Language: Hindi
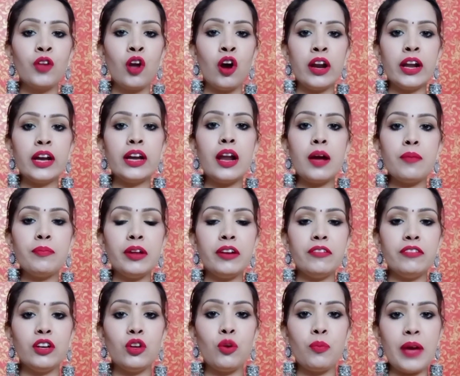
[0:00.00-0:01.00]
और अगर आप मेरा
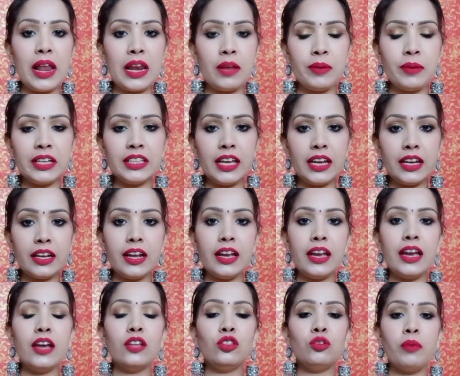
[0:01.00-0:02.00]
वीडियो पहली बार देख रहे
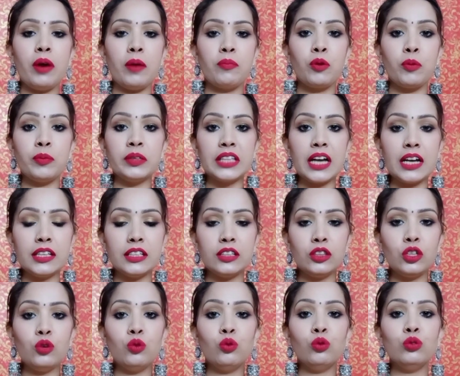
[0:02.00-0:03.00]
हैं तो मैं आपको बता
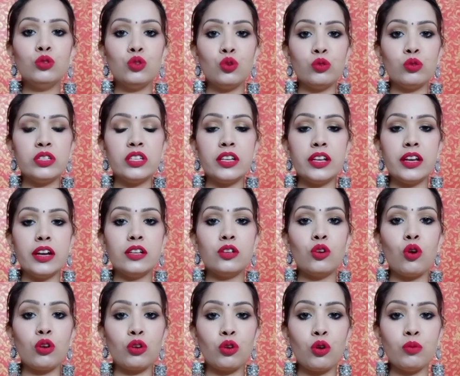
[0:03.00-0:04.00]
देती हूँ जोश इंडिया
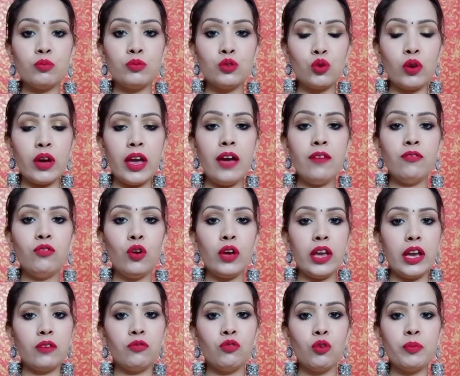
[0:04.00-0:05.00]
डॉट कॉम जो है वो
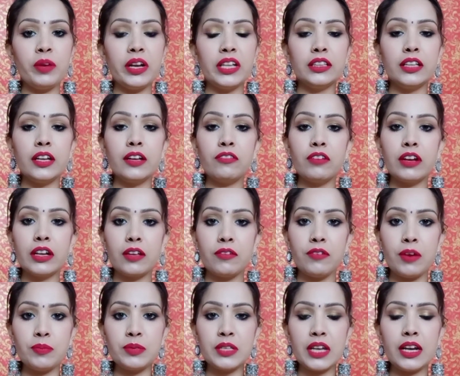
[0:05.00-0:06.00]
एक वुमेन एथनिक वेयर की
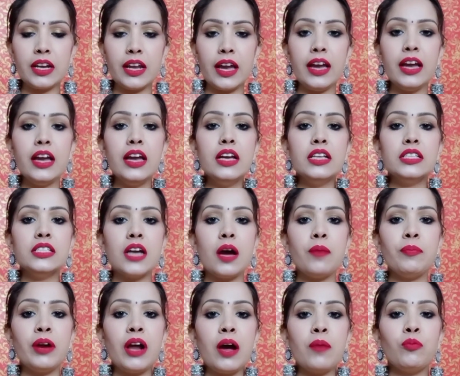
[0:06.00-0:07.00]
वेबसाइट है जहाँ
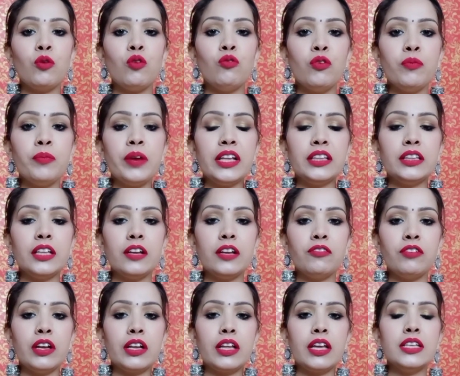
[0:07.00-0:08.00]
पर आपको वुमेन एथनिक
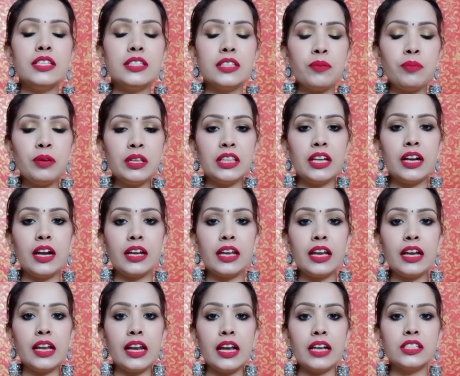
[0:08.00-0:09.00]
वेयर की सभी तरह की
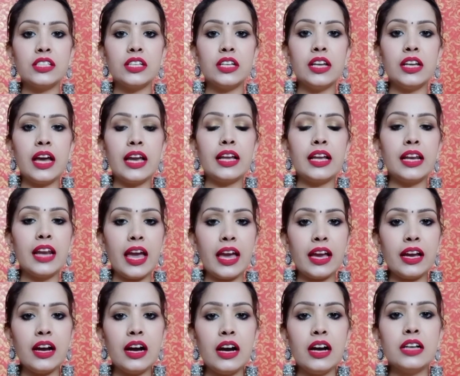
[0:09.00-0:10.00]
कलेक्शन लाइक
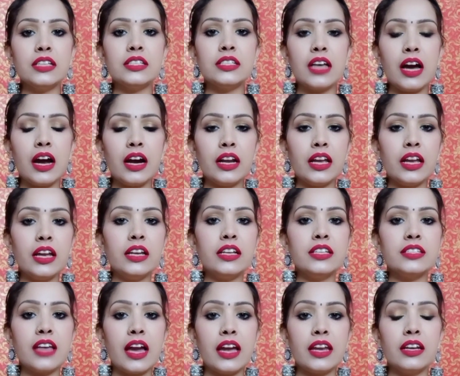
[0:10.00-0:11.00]
लहंगा साड़ी
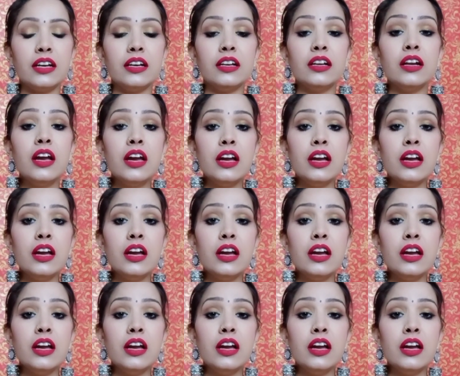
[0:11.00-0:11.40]
डिज़ाइनर